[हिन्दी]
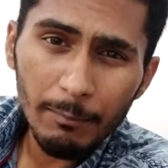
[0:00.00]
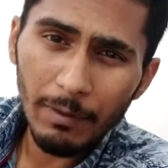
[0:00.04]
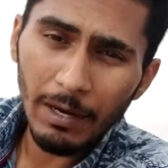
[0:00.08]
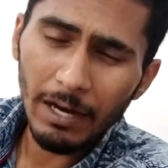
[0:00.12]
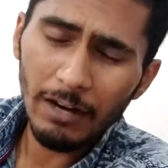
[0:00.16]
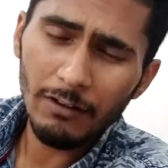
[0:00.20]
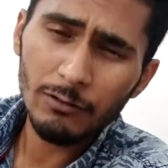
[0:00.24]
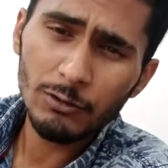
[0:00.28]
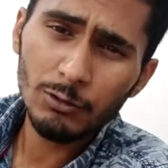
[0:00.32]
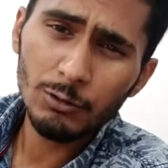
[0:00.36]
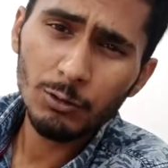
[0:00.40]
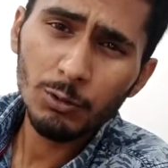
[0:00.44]

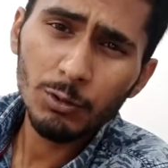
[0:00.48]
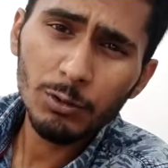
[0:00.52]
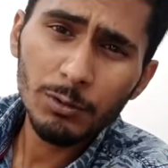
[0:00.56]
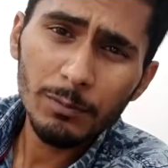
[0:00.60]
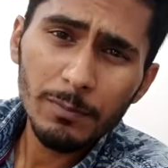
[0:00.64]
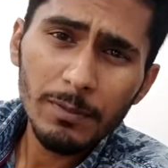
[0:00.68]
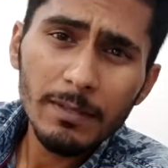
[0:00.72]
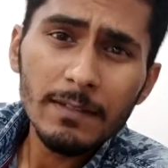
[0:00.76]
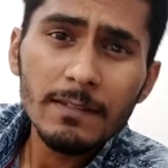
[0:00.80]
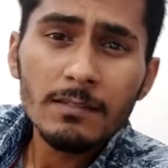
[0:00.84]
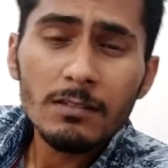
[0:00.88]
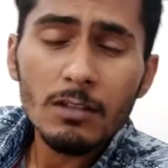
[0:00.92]
बावजूद
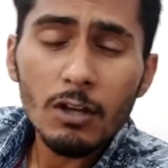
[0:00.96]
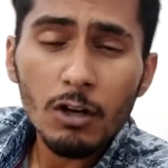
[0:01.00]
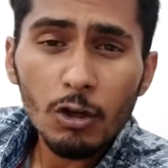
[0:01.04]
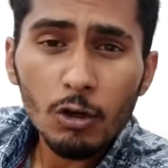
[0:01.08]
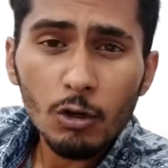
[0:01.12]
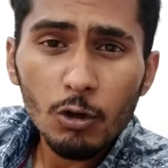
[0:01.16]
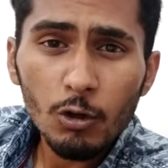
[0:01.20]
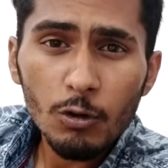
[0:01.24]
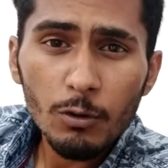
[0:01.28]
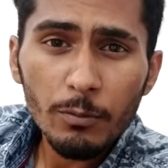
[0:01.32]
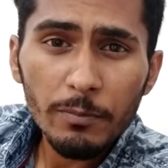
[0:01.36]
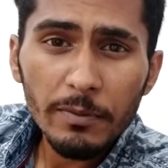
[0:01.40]
भी
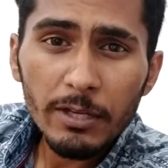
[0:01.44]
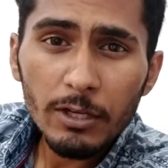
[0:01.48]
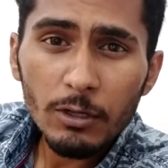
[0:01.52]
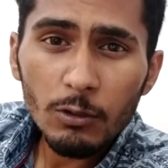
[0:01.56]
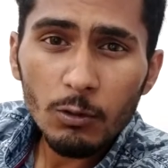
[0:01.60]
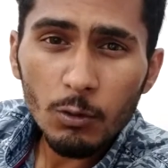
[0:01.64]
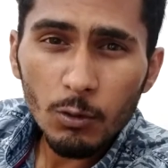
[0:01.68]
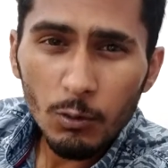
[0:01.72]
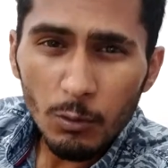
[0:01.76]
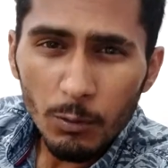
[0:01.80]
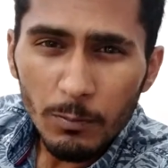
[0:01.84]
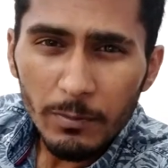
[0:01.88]
सड़कों पे
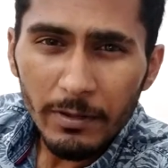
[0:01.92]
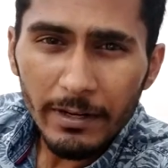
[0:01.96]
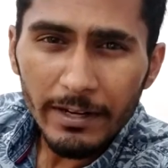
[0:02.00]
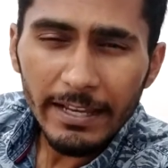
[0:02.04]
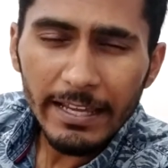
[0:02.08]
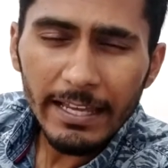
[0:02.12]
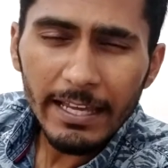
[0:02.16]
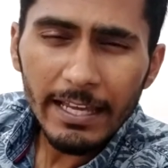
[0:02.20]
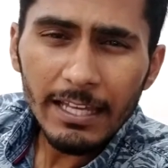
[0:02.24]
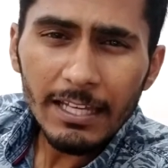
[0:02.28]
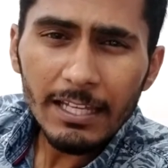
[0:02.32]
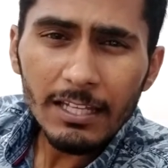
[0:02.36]
घूम
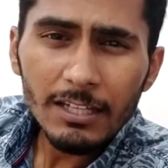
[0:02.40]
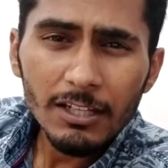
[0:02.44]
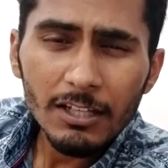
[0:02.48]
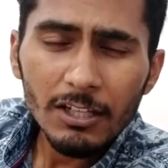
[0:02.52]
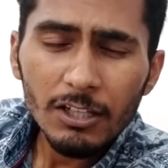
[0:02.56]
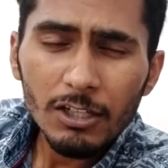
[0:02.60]
रहे हैं